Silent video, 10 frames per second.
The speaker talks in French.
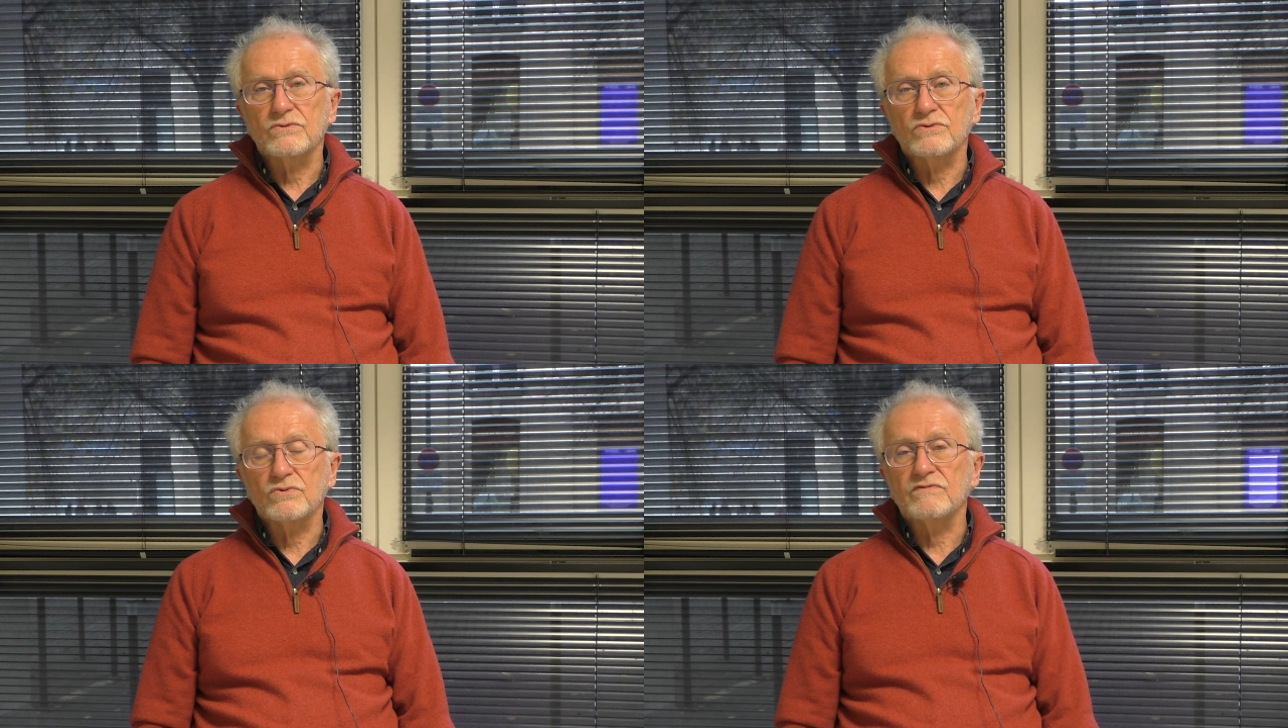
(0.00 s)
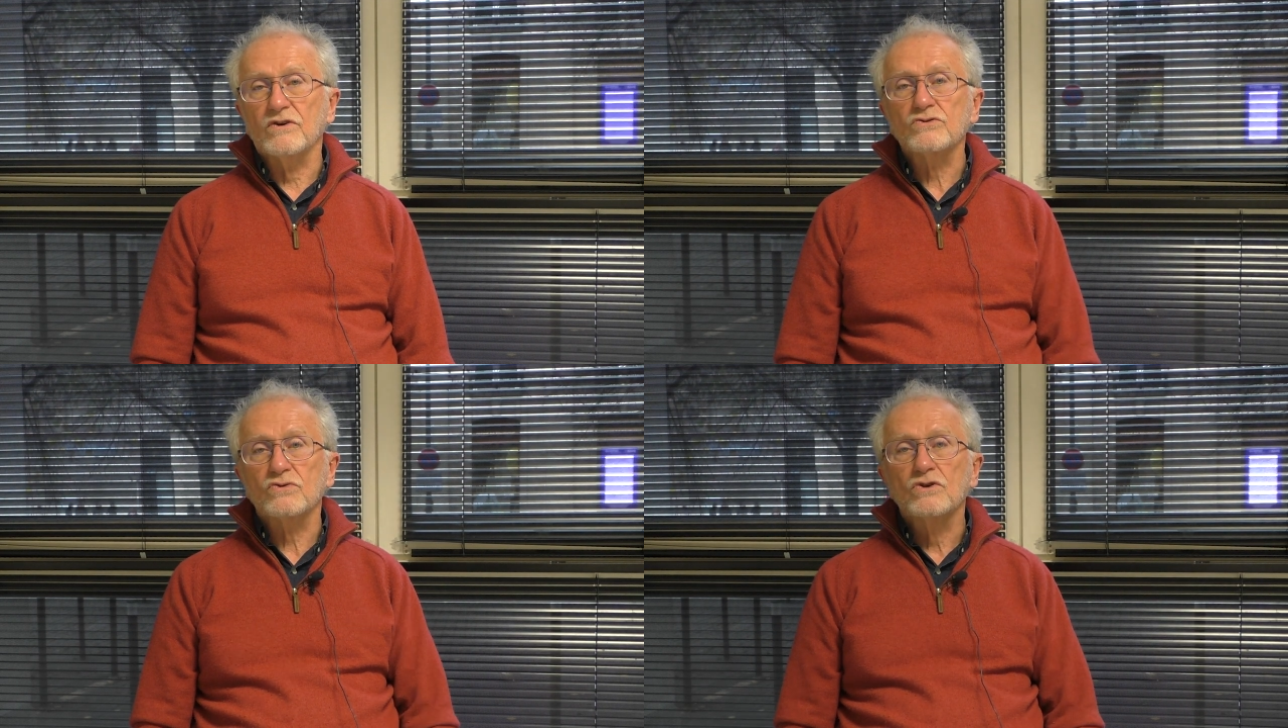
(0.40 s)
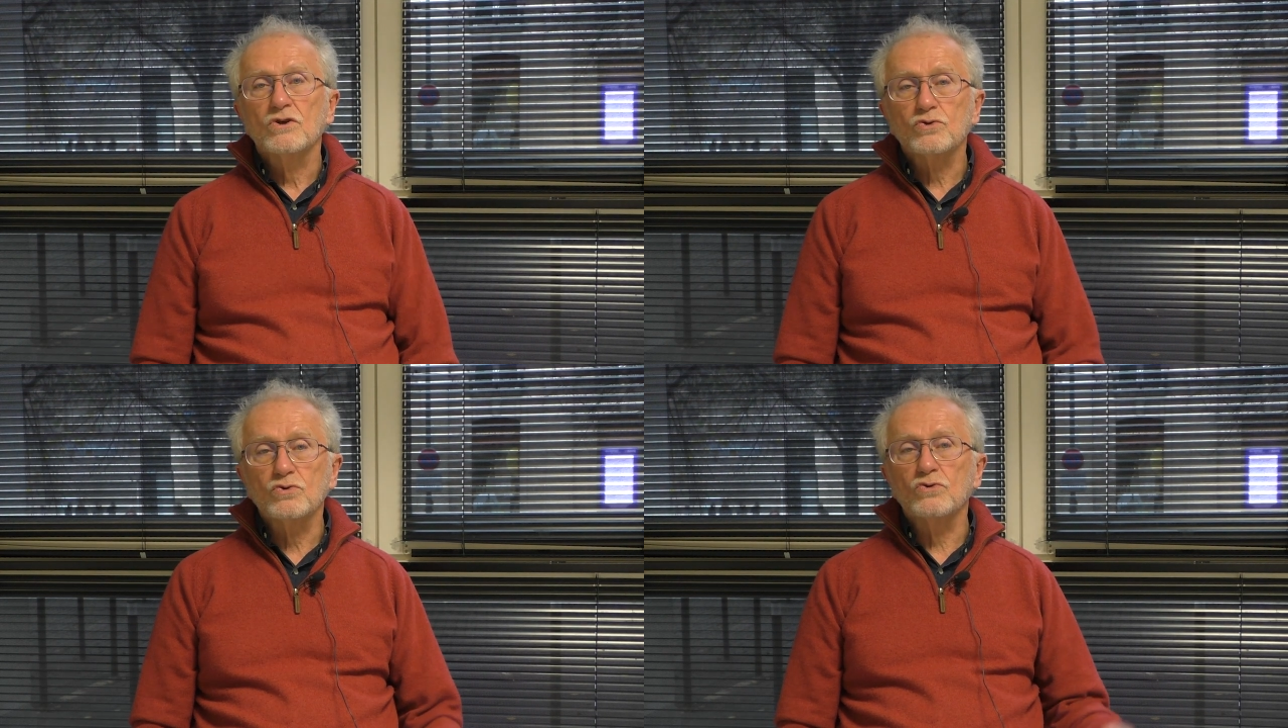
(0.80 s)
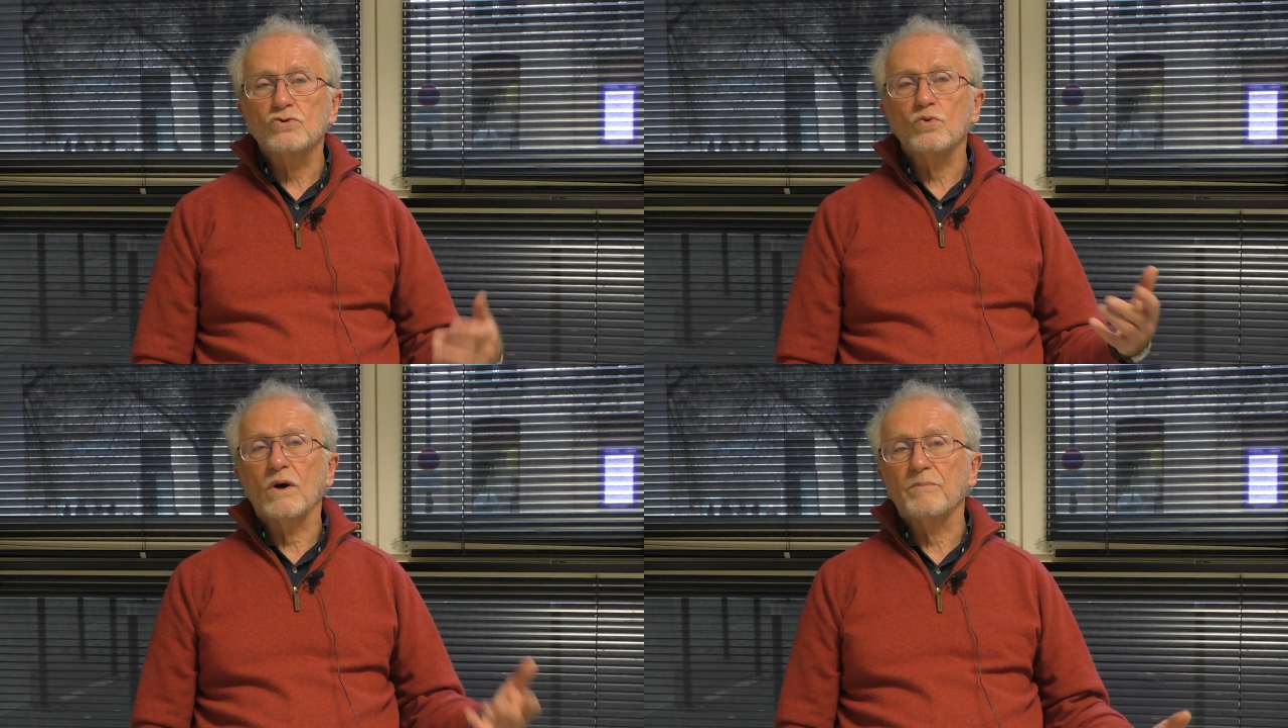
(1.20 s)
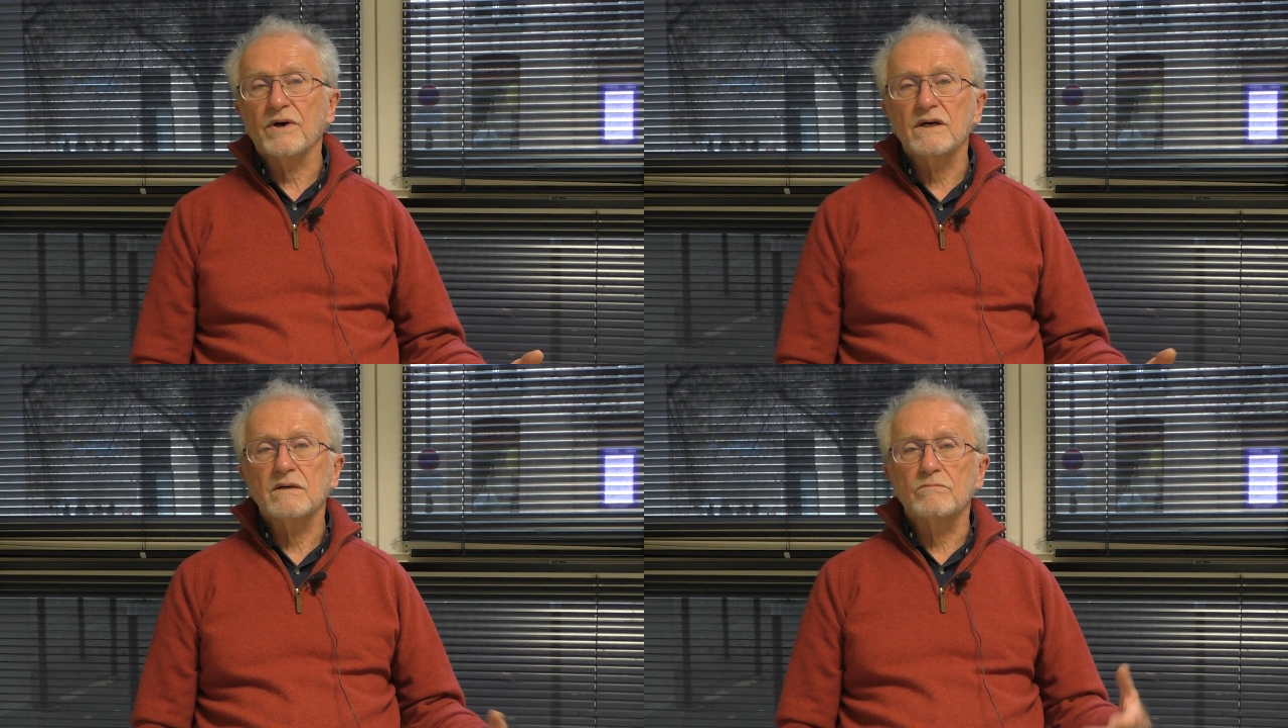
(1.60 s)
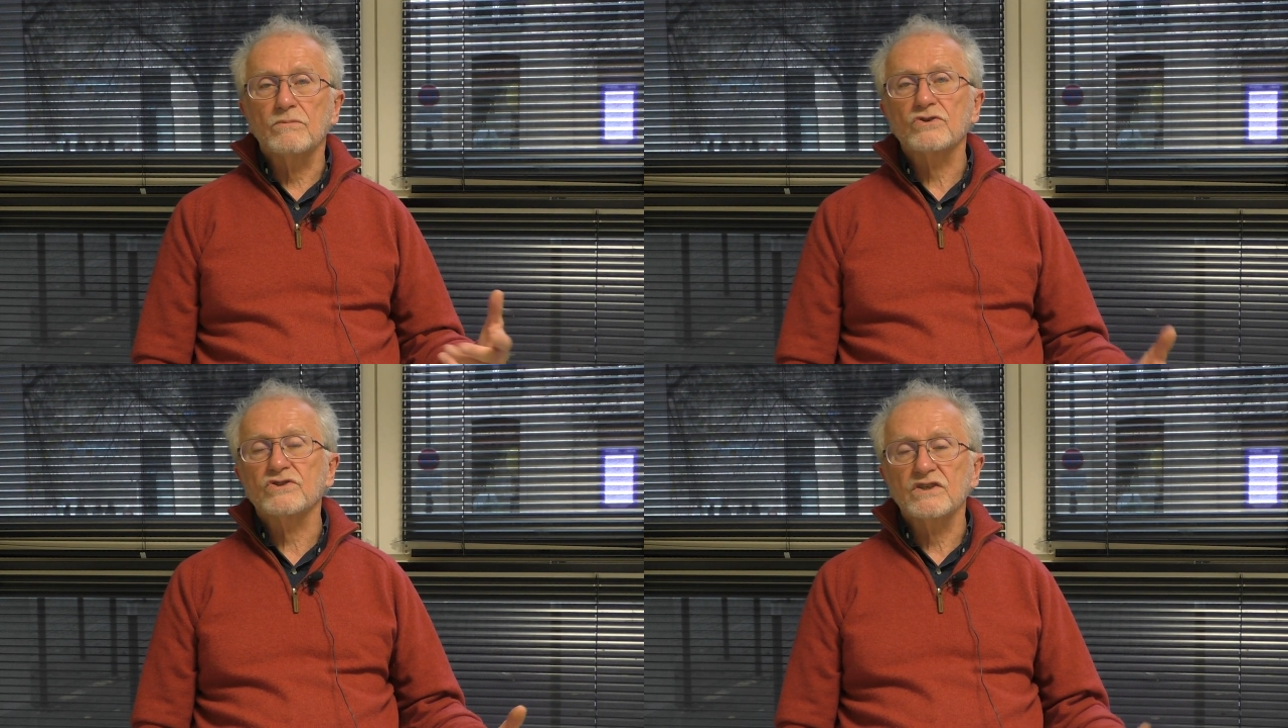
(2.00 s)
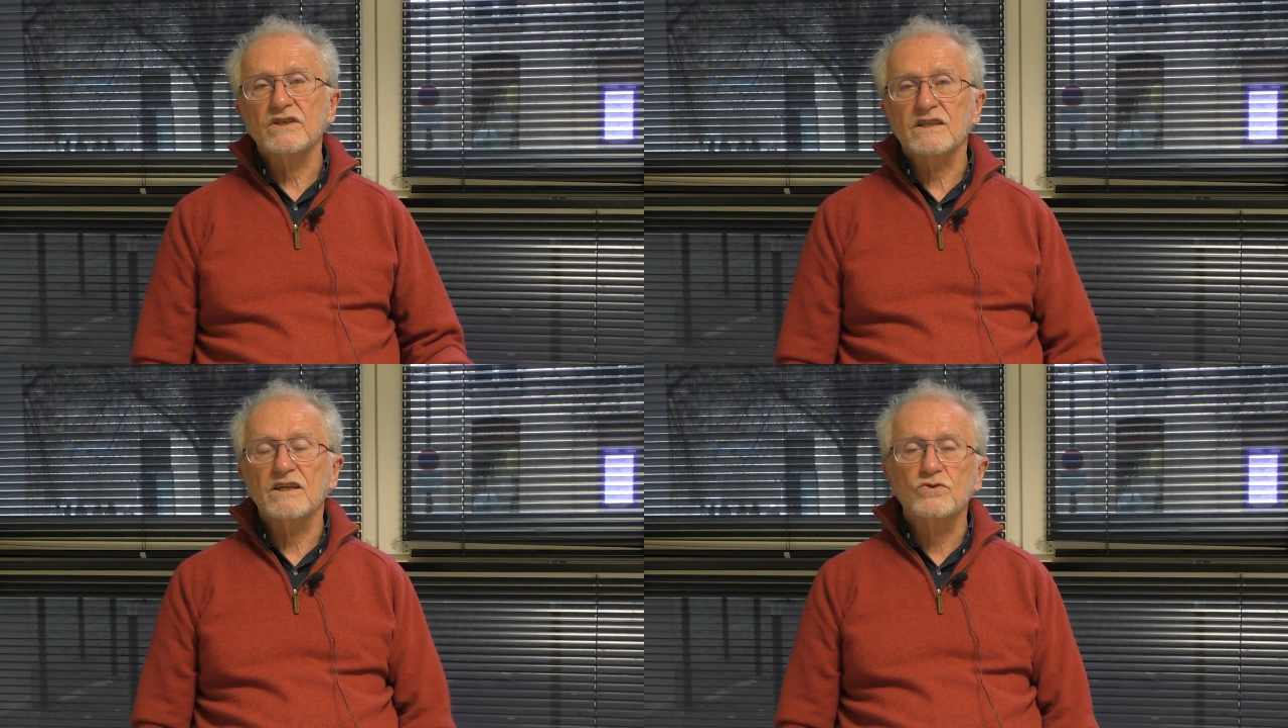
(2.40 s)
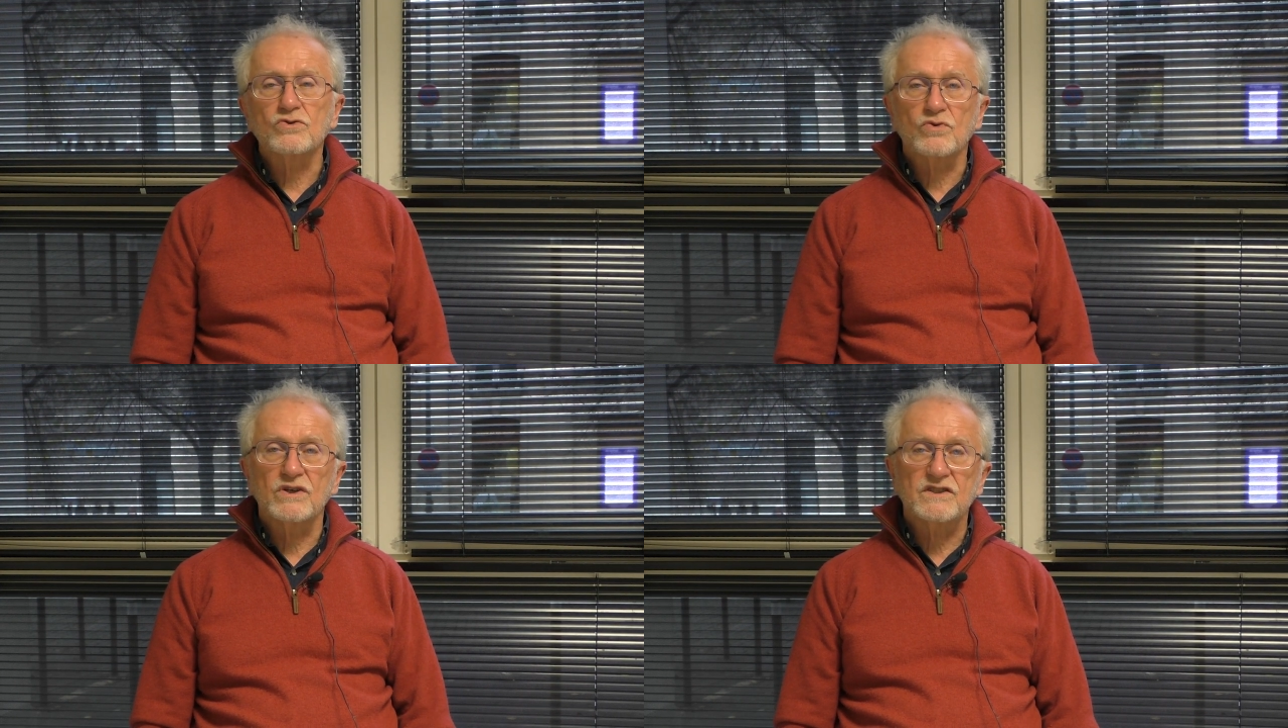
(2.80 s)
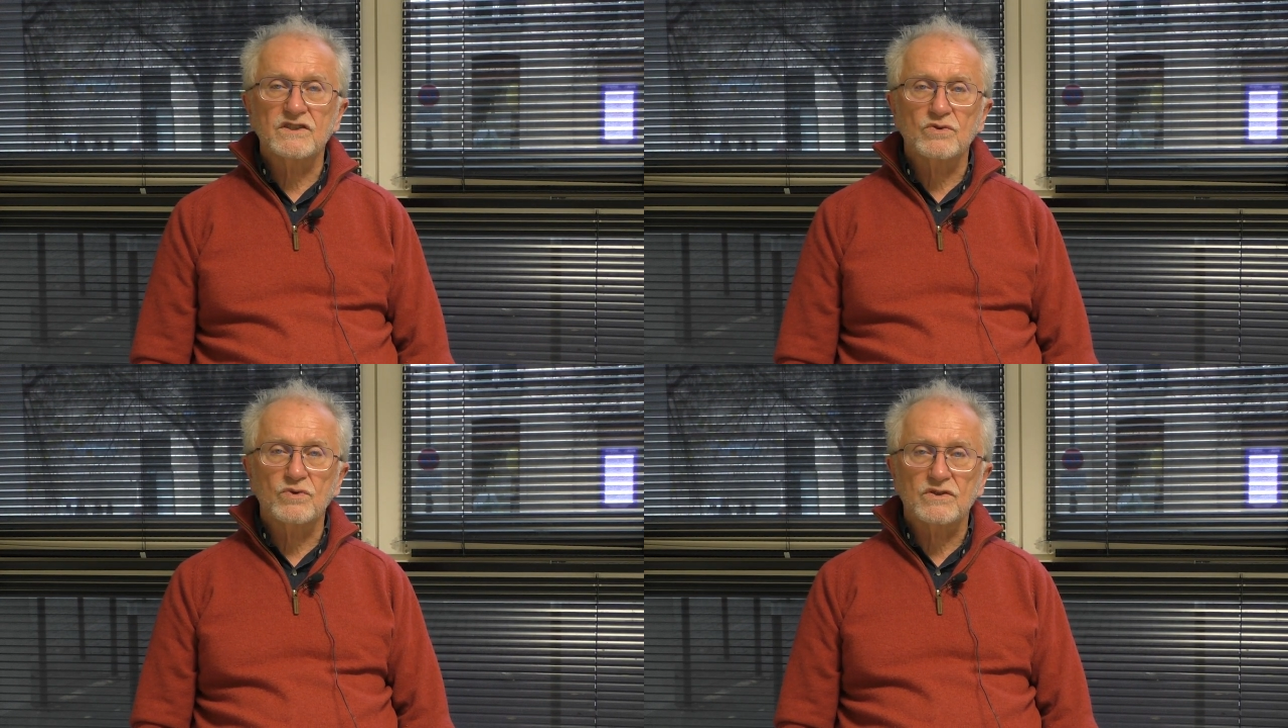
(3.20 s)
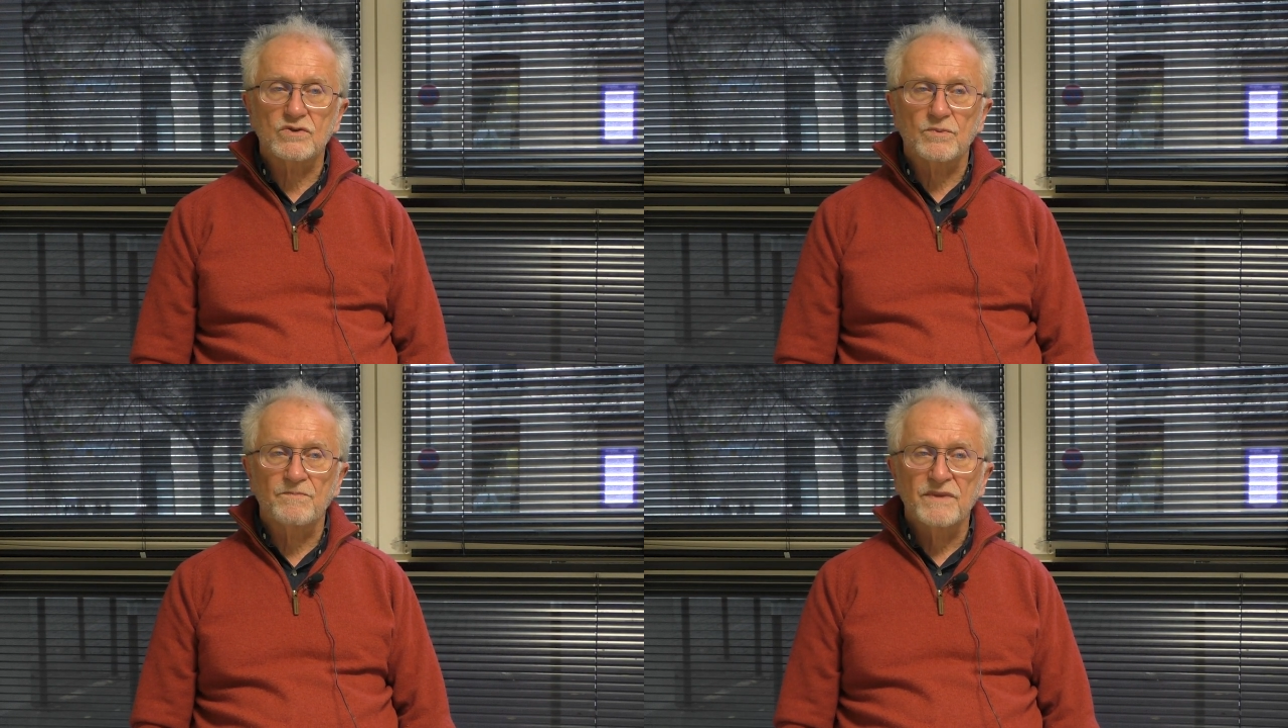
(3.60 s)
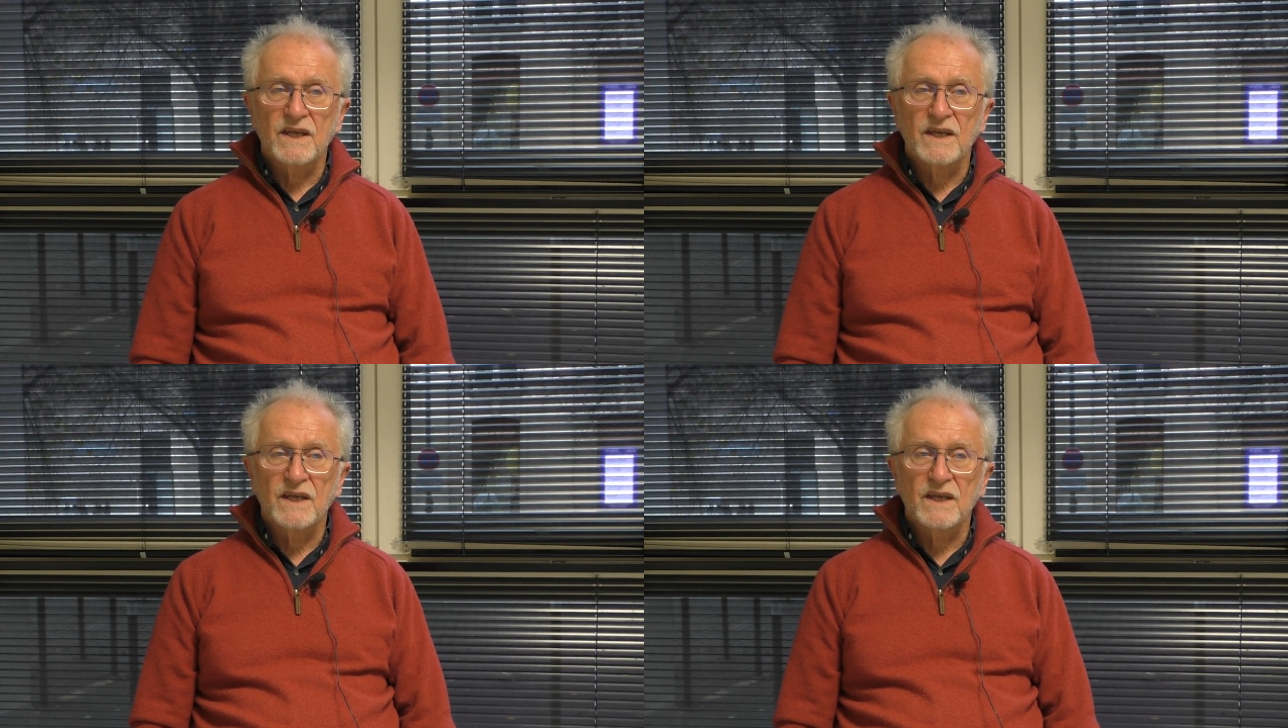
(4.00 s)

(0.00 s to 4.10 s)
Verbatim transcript: suivante ne doit pas mentir, quelles que soient les situations.